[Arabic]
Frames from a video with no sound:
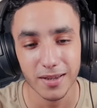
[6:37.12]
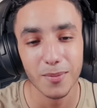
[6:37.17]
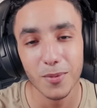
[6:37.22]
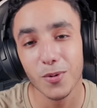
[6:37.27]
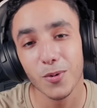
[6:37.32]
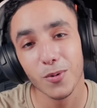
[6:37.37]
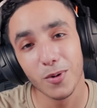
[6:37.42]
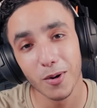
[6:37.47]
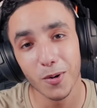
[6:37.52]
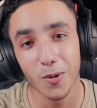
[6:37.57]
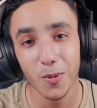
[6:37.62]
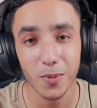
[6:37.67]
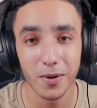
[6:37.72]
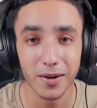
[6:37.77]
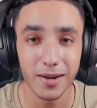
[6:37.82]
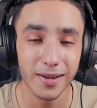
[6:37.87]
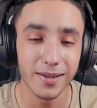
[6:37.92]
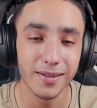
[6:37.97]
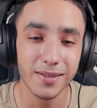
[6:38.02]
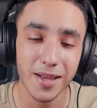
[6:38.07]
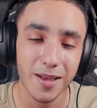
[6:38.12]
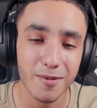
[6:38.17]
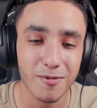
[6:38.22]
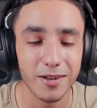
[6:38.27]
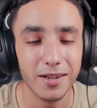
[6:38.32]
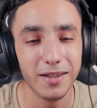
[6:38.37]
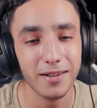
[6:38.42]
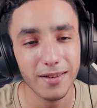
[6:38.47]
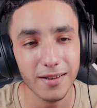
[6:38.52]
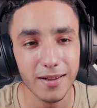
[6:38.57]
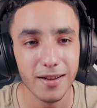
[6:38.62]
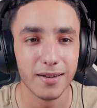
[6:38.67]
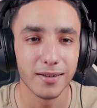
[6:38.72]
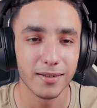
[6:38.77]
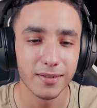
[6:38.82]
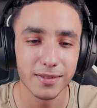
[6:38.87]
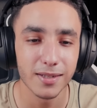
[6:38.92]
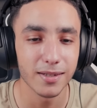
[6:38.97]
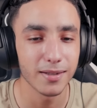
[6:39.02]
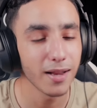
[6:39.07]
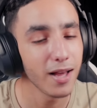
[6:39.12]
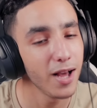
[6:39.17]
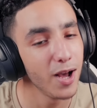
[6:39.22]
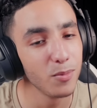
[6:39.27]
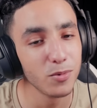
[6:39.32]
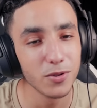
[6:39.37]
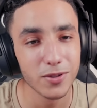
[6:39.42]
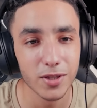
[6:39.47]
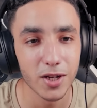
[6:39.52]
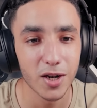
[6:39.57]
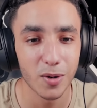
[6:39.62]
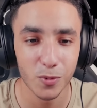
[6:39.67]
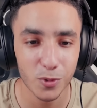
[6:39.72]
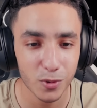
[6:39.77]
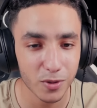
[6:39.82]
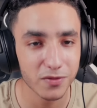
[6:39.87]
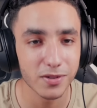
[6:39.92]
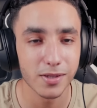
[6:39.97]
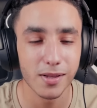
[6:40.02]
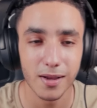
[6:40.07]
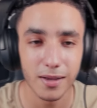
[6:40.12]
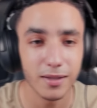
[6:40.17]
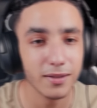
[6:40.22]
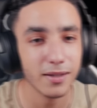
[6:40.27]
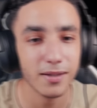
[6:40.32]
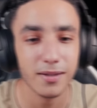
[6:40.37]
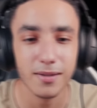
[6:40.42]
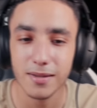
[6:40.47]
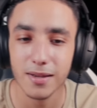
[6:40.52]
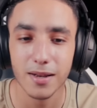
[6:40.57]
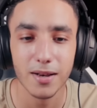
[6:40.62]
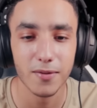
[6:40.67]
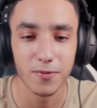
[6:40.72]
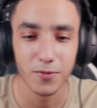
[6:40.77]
ما كون كانوا باقيين دابا لحد الان كنت تلقاهم شي ضربوا نفس الاعداد ديال